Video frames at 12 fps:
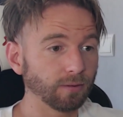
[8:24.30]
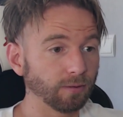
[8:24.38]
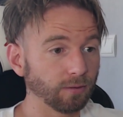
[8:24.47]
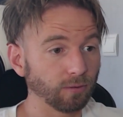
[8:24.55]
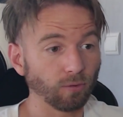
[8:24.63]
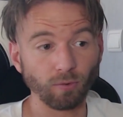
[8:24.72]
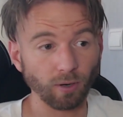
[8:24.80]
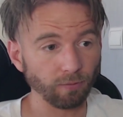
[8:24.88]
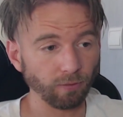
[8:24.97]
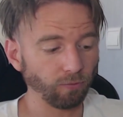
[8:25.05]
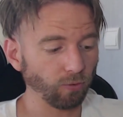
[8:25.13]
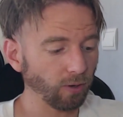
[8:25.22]
donc voilà, il
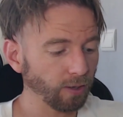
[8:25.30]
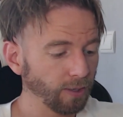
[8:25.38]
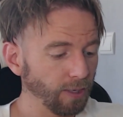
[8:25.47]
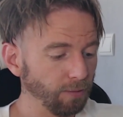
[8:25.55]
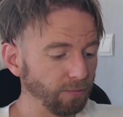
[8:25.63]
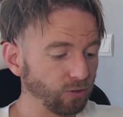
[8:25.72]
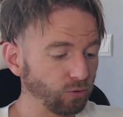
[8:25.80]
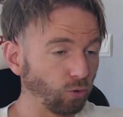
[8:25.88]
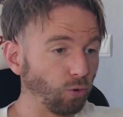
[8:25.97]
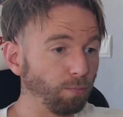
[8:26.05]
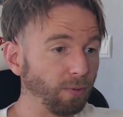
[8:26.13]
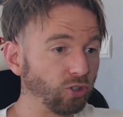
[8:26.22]
va falloir bien sûr
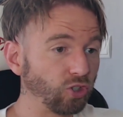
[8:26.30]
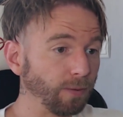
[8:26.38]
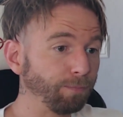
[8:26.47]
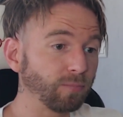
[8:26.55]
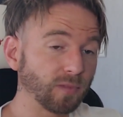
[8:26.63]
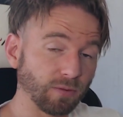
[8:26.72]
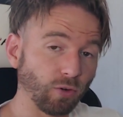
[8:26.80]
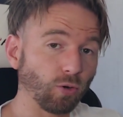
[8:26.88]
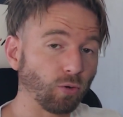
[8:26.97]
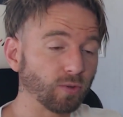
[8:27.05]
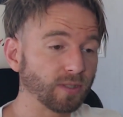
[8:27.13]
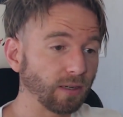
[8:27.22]
que le PSG, qui veulent
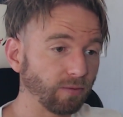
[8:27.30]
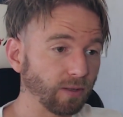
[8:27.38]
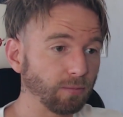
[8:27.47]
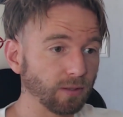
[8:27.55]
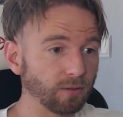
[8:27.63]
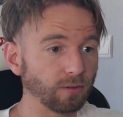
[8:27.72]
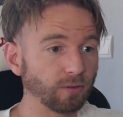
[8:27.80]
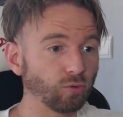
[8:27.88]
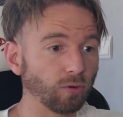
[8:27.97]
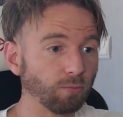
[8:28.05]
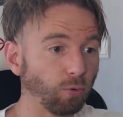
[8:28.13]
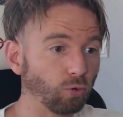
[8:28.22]
le conserver, soit
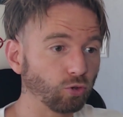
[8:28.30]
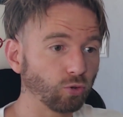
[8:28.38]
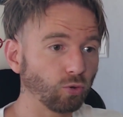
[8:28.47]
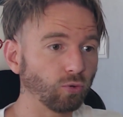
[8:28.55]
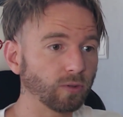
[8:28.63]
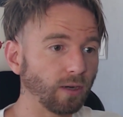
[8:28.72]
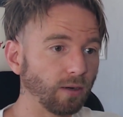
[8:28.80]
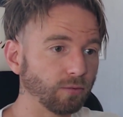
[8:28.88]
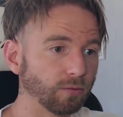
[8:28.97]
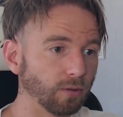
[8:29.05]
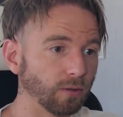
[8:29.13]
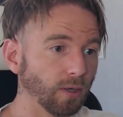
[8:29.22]
soit prolonge son contrat
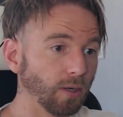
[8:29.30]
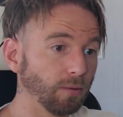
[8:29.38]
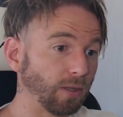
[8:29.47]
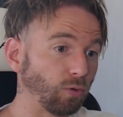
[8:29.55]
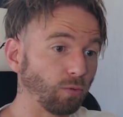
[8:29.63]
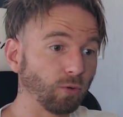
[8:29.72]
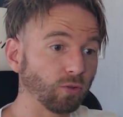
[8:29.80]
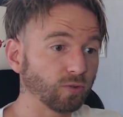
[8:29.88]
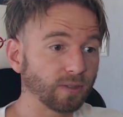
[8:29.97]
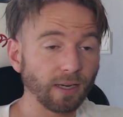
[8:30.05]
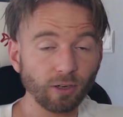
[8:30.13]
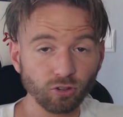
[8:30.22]
ou peut-être augmente son
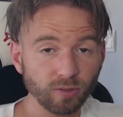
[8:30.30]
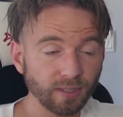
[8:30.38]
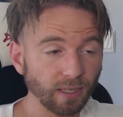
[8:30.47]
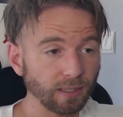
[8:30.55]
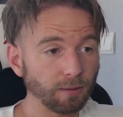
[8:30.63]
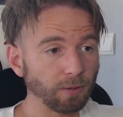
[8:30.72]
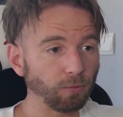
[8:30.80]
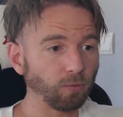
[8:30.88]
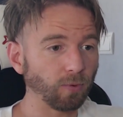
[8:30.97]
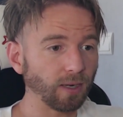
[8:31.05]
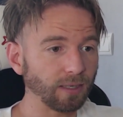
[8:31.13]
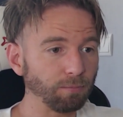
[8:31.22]
salaire, j'en sais rien. Mais bon
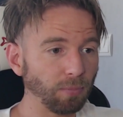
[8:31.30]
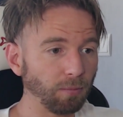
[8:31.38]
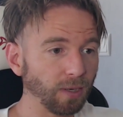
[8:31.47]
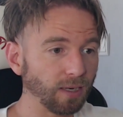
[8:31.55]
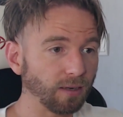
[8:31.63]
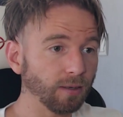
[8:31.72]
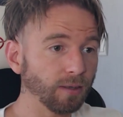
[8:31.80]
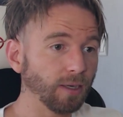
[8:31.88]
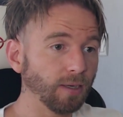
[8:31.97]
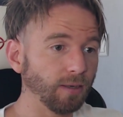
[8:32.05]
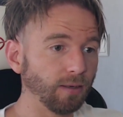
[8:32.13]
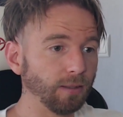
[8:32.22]
voilà, Kimpembe les gars,
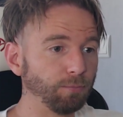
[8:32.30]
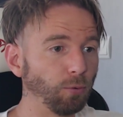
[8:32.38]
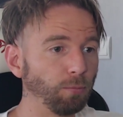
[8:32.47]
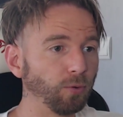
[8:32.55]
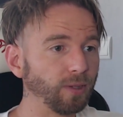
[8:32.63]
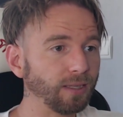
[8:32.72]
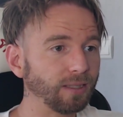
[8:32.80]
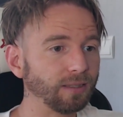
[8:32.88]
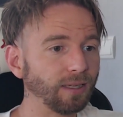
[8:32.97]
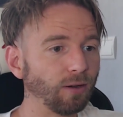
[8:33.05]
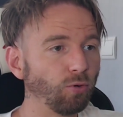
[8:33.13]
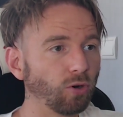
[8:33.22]
il peut peut-être
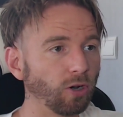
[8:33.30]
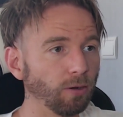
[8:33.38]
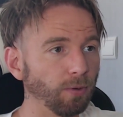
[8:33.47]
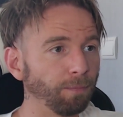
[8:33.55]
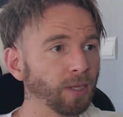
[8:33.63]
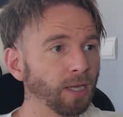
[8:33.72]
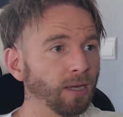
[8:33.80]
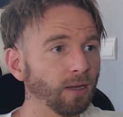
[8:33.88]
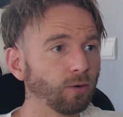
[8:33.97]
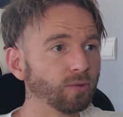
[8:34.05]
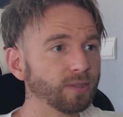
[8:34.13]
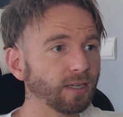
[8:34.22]
quitter le club.
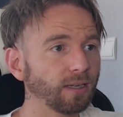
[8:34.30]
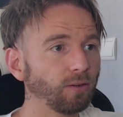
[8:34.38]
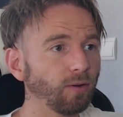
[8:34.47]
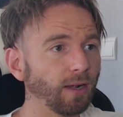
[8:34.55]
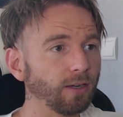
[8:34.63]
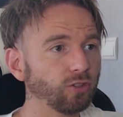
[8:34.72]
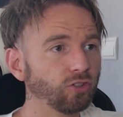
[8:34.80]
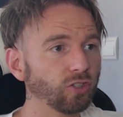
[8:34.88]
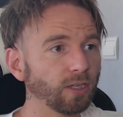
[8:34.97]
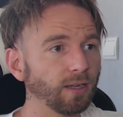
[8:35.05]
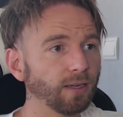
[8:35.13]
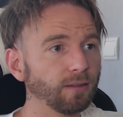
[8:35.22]
Concernant Al
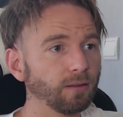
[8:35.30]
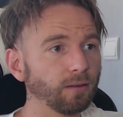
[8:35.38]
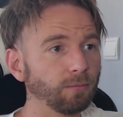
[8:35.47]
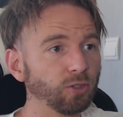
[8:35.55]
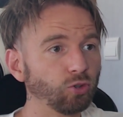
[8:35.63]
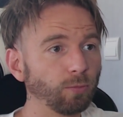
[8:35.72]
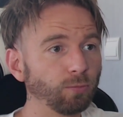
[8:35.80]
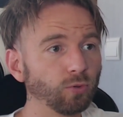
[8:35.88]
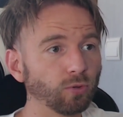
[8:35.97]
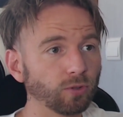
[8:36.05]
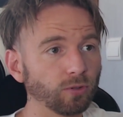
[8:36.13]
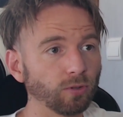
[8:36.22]
Shaddai euh, Bichobu,
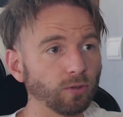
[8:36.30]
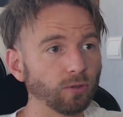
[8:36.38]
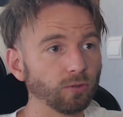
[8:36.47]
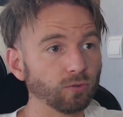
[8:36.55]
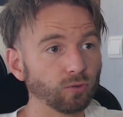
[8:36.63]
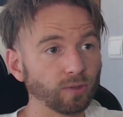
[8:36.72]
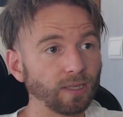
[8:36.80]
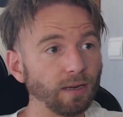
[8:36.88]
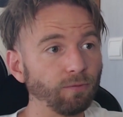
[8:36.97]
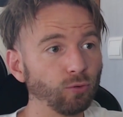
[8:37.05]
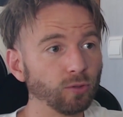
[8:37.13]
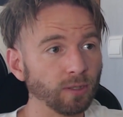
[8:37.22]
donc euh, sur
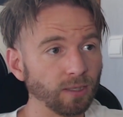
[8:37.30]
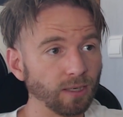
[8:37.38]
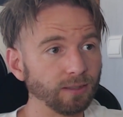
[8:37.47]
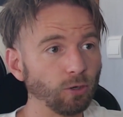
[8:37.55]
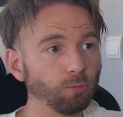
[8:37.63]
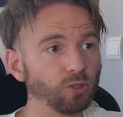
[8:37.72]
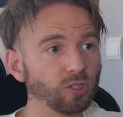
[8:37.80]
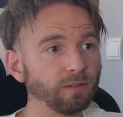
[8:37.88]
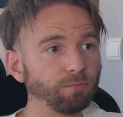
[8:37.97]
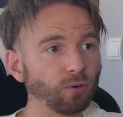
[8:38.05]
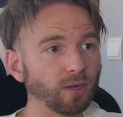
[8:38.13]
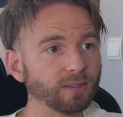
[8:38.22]
Téléfoot, il a dit
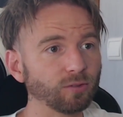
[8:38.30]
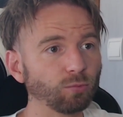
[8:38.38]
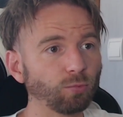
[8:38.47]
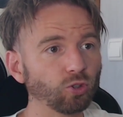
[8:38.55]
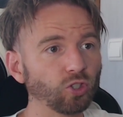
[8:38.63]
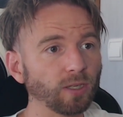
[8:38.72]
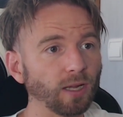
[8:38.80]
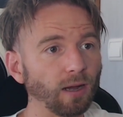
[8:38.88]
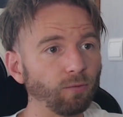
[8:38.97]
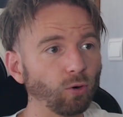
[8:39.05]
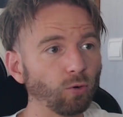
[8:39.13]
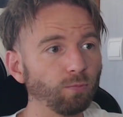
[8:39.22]
l'objectif pour la saison prochaine,
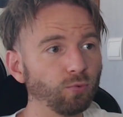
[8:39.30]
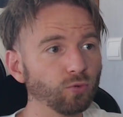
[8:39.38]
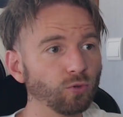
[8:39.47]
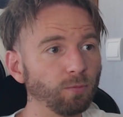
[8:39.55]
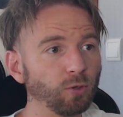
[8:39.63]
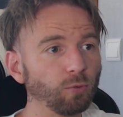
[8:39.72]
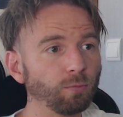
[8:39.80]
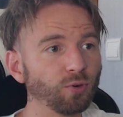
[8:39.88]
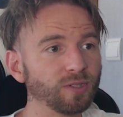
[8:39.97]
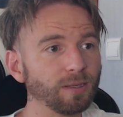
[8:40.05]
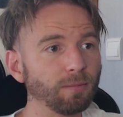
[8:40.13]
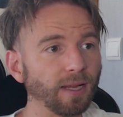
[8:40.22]
avoir le plus de minutes
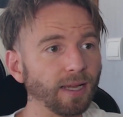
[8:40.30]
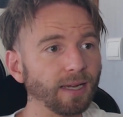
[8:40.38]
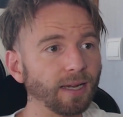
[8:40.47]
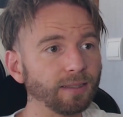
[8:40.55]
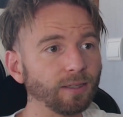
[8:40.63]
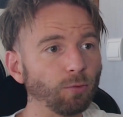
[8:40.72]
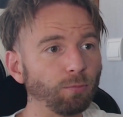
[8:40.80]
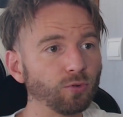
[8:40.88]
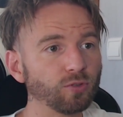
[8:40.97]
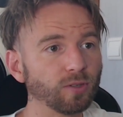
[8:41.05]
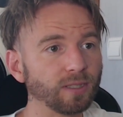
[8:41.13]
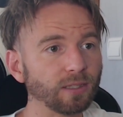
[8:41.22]
possible et gagner le
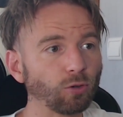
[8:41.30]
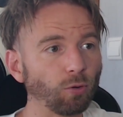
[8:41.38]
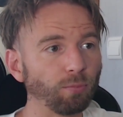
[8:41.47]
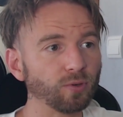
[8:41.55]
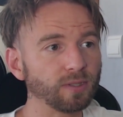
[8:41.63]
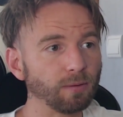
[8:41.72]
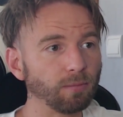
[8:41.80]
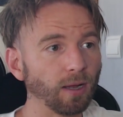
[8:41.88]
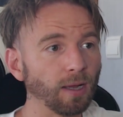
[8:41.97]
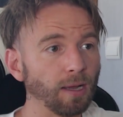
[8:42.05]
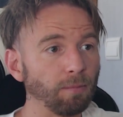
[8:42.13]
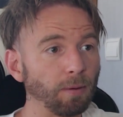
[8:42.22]
plus de titres possible. Hein.
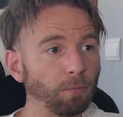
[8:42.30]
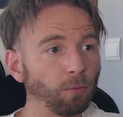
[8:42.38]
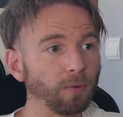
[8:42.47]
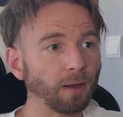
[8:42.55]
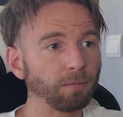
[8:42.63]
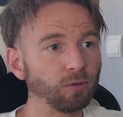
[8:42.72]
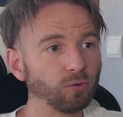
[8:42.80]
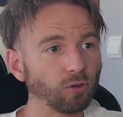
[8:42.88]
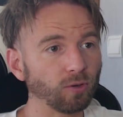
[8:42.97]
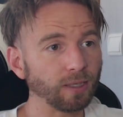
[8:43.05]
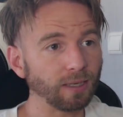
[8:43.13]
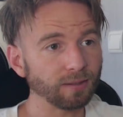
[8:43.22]
Mes premières minutes
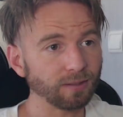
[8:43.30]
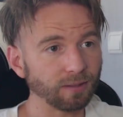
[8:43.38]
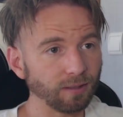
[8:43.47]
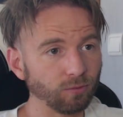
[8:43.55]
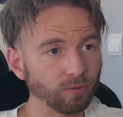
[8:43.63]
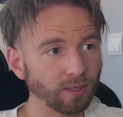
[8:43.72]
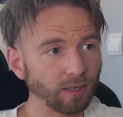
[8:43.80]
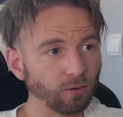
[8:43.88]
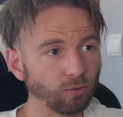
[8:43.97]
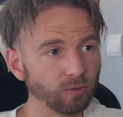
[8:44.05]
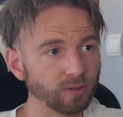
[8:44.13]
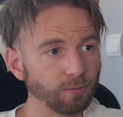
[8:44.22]
en Ligue 1, c'était une très
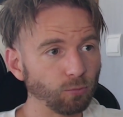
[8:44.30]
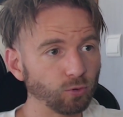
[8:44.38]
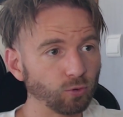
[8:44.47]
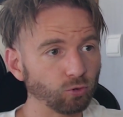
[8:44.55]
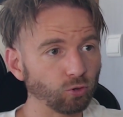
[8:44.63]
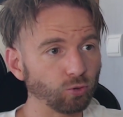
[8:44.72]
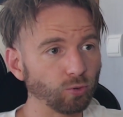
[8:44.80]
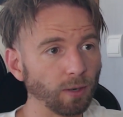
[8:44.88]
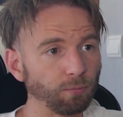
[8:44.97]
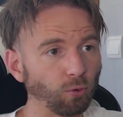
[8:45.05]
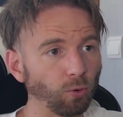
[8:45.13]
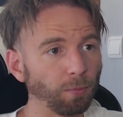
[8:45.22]
grosse émotion. Je suis
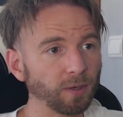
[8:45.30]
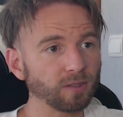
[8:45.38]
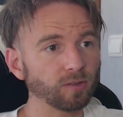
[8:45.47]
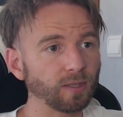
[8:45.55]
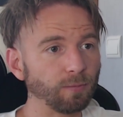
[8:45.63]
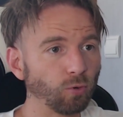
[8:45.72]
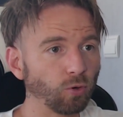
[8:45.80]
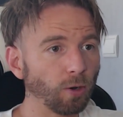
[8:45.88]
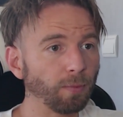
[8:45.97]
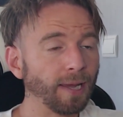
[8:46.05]
là pour représenter mon club